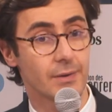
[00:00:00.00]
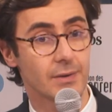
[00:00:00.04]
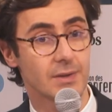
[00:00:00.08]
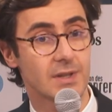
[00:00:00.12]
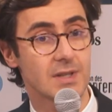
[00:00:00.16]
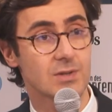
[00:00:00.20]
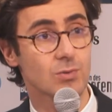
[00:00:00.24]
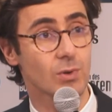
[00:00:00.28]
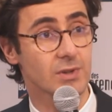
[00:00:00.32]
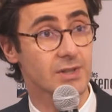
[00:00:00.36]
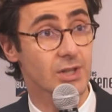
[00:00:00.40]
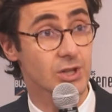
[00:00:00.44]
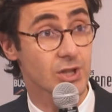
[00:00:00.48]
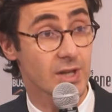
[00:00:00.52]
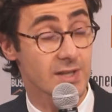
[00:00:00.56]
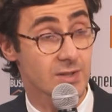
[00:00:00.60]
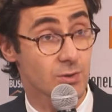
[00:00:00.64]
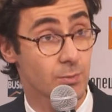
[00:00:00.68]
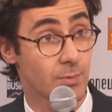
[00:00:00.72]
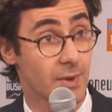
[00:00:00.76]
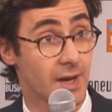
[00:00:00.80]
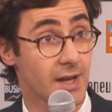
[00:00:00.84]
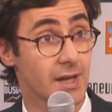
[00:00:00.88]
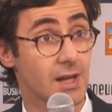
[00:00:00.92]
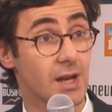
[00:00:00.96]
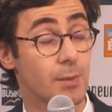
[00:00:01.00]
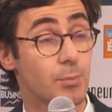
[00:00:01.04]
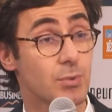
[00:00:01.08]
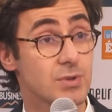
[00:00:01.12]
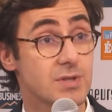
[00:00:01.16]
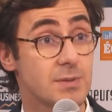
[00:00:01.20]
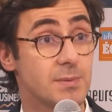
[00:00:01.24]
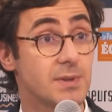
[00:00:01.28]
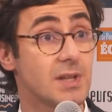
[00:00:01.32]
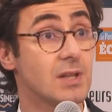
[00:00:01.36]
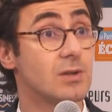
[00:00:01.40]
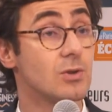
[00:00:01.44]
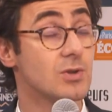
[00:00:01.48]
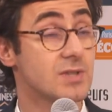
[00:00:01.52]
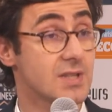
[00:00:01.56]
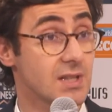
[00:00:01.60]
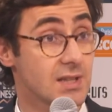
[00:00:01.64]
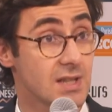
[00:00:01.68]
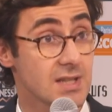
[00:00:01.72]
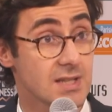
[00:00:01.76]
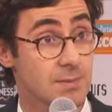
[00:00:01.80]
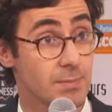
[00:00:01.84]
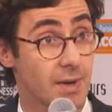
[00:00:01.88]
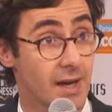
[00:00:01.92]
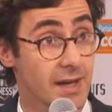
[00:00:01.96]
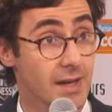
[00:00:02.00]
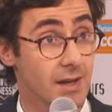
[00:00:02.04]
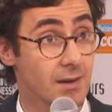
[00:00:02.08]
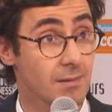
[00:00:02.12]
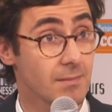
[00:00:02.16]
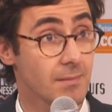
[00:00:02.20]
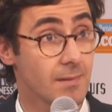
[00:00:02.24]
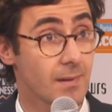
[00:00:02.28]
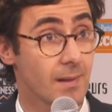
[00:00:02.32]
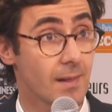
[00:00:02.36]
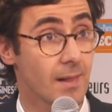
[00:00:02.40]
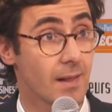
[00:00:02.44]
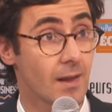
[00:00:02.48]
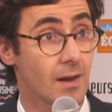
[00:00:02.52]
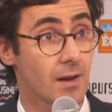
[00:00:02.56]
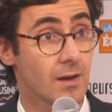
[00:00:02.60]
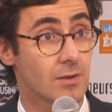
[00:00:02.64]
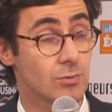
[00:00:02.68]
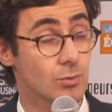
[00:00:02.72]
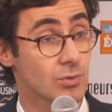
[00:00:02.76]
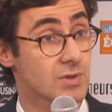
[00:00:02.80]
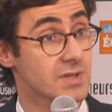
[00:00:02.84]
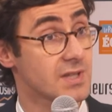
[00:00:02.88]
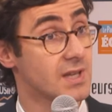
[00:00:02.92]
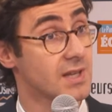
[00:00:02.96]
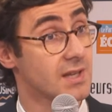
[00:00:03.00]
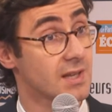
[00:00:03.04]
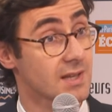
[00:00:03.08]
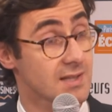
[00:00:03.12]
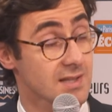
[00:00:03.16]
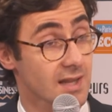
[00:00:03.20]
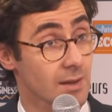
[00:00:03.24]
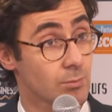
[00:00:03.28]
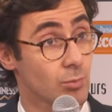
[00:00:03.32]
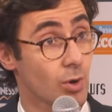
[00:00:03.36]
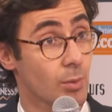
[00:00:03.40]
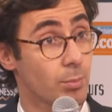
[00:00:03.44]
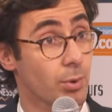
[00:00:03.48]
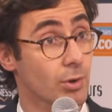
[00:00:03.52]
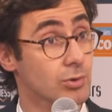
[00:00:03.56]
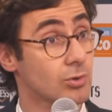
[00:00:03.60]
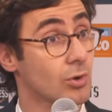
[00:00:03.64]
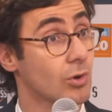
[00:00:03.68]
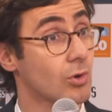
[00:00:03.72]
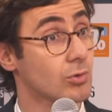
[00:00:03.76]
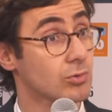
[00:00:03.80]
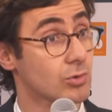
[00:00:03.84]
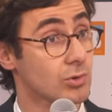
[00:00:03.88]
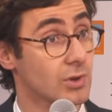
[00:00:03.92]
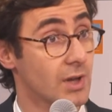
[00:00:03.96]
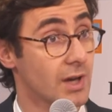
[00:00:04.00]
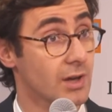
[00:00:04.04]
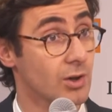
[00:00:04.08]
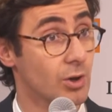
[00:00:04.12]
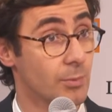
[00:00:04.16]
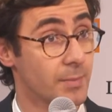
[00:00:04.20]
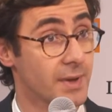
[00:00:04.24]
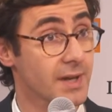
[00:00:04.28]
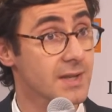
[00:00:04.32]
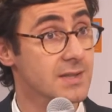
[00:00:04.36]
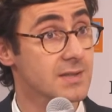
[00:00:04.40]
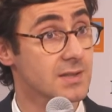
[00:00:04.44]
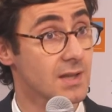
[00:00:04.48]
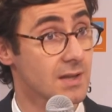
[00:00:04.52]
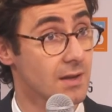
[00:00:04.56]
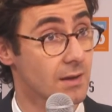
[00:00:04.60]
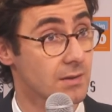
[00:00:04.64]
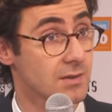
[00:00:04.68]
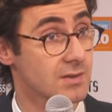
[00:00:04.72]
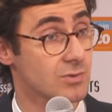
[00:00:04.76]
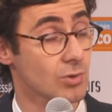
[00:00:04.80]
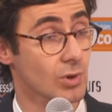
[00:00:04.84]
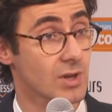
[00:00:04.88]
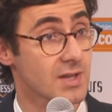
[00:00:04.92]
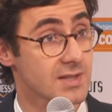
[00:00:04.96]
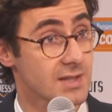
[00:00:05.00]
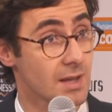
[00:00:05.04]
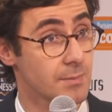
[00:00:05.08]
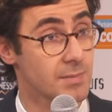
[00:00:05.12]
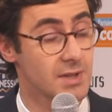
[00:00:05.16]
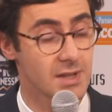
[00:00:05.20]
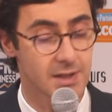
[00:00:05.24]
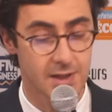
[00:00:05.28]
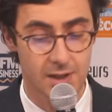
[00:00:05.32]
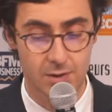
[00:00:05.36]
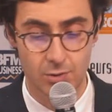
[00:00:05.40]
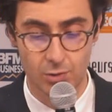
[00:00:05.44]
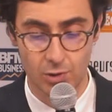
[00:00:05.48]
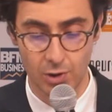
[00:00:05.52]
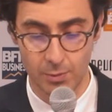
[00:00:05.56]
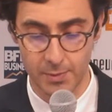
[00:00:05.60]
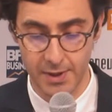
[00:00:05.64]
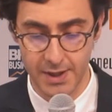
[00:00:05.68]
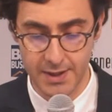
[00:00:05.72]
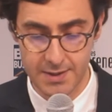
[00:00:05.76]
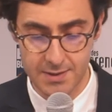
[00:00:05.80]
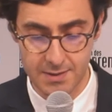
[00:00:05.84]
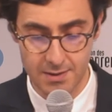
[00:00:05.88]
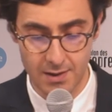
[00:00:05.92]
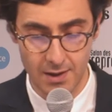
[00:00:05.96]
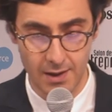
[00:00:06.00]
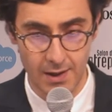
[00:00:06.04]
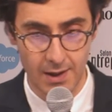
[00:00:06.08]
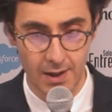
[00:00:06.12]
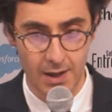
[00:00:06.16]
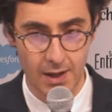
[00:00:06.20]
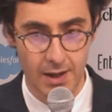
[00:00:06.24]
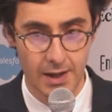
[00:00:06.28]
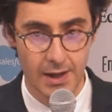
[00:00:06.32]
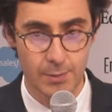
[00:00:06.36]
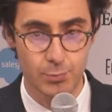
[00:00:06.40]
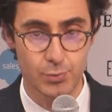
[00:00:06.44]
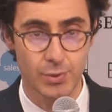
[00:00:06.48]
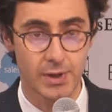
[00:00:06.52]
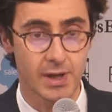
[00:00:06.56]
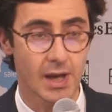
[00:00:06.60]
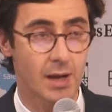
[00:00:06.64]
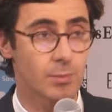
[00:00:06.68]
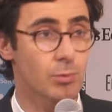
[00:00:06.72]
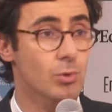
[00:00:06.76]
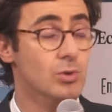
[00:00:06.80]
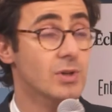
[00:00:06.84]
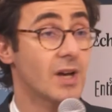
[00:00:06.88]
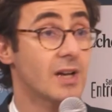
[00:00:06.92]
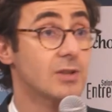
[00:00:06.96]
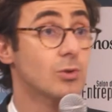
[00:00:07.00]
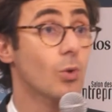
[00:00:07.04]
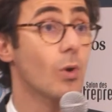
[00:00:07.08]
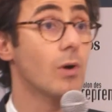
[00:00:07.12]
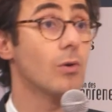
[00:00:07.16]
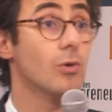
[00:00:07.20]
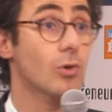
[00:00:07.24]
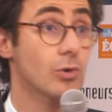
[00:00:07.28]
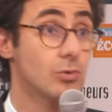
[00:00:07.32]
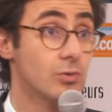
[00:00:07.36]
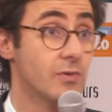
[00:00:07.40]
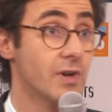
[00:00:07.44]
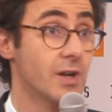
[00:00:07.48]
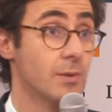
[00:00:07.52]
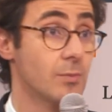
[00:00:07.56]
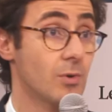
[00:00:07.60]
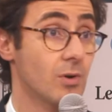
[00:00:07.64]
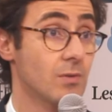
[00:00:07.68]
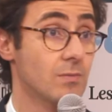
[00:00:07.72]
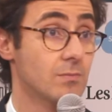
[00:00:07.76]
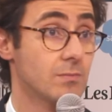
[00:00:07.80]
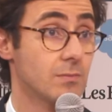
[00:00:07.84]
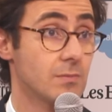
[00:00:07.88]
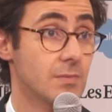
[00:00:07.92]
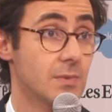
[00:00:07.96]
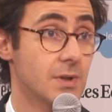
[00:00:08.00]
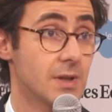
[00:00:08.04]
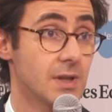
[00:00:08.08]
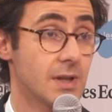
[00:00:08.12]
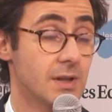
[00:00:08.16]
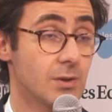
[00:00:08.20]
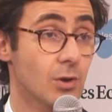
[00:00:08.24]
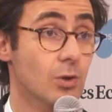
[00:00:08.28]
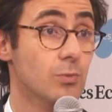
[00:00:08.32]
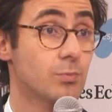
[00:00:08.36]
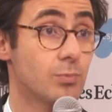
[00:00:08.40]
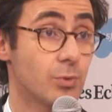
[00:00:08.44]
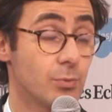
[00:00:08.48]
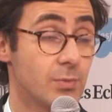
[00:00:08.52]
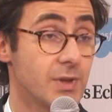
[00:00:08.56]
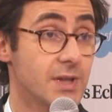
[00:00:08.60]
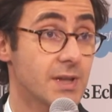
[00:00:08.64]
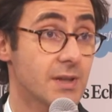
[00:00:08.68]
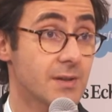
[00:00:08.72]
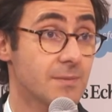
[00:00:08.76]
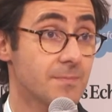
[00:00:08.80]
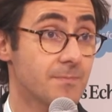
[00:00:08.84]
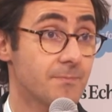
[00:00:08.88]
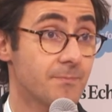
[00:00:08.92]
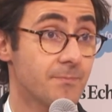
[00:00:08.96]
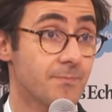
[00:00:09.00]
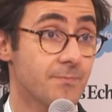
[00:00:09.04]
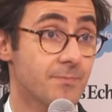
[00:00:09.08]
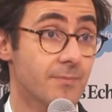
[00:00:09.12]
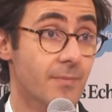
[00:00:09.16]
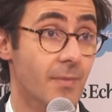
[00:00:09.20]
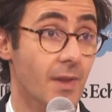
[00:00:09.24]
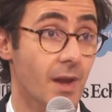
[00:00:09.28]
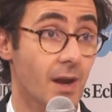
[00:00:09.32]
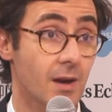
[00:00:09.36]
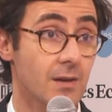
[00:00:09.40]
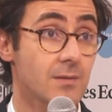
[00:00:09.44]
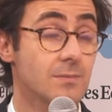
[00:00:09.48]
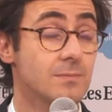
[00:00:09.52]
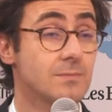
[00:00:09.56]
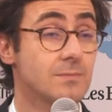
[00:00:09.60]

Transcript: euh, qui sont attachés à ce bail, la possibilité de céder ce bail, donc ce qui est extrêmement important quand on a un commerce, euh, sur la stabilité du commerce. Et puis également, on a un droit au renouvellement. Il est d'ordre public. Hein.